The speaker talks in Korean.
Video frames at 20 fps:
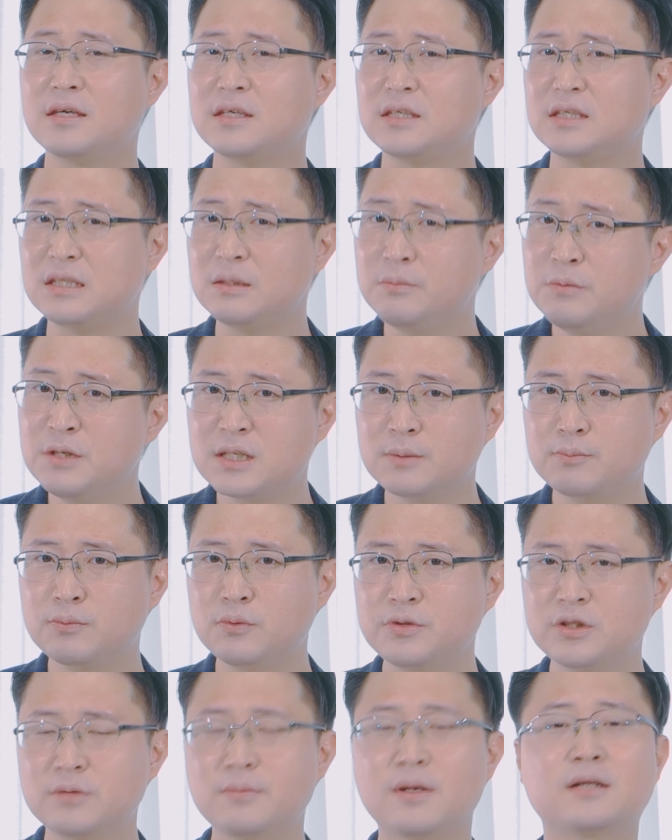이미지
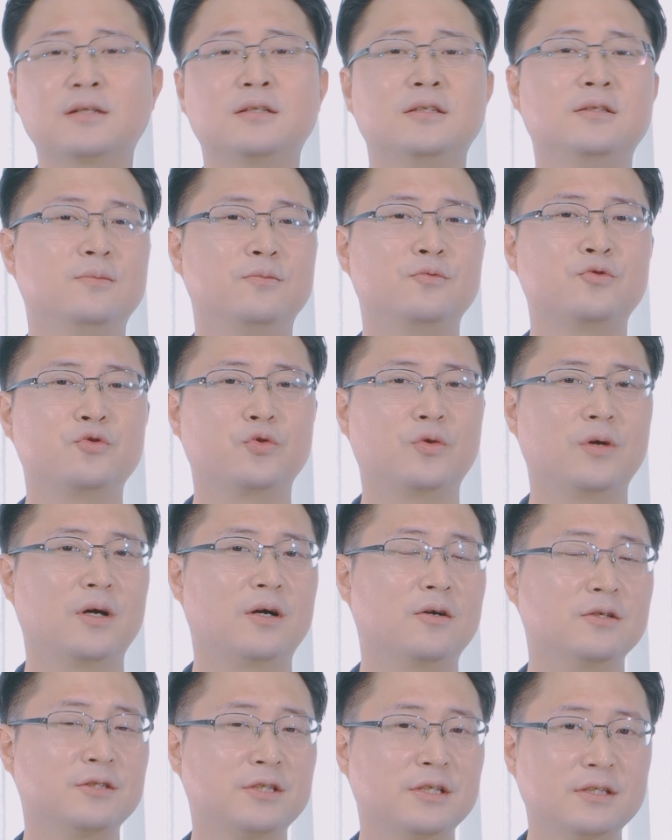품질만큼 중요한
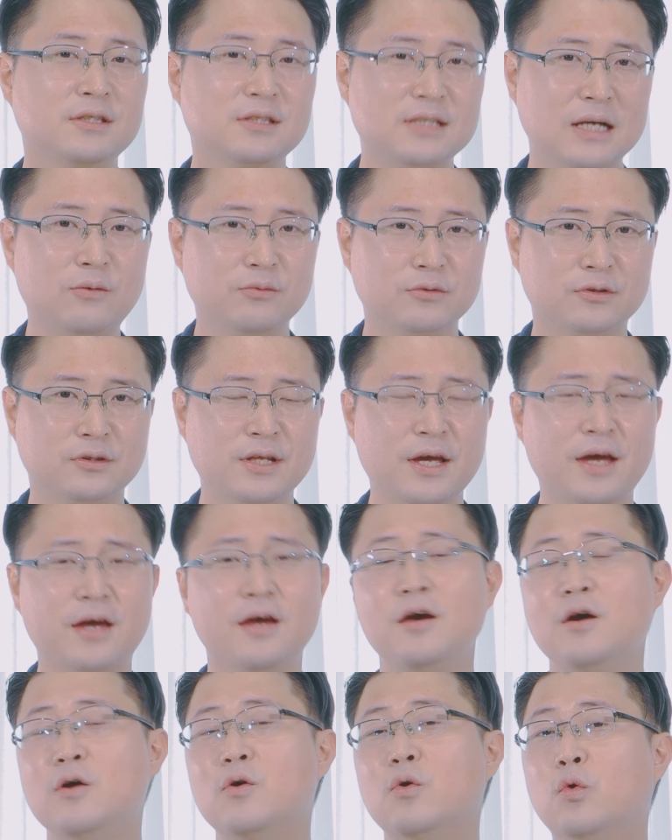것이 사운드인데,